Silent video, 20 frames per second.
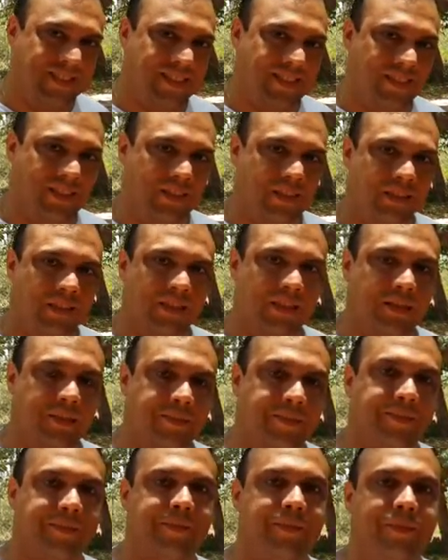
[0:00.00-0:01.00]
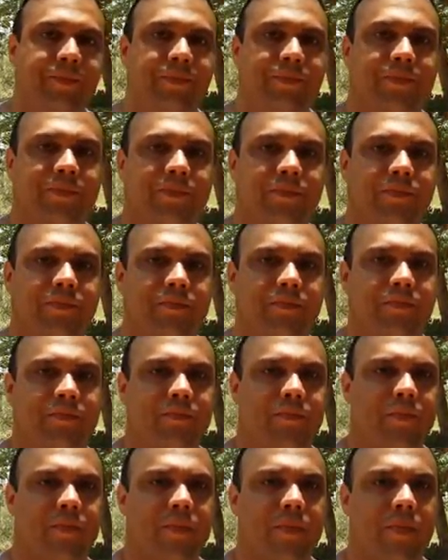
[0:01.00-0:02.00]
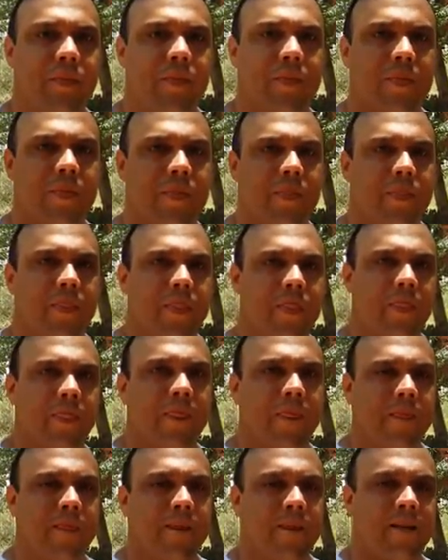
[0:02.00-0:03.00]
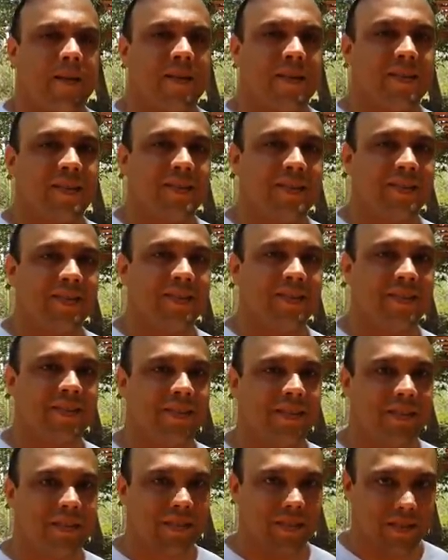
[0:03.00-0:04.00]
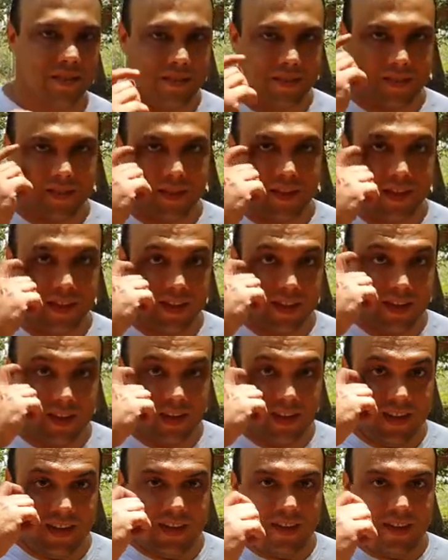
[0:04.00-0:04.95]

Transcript: as trilhas, é, podemos afirmar, é uma realidade.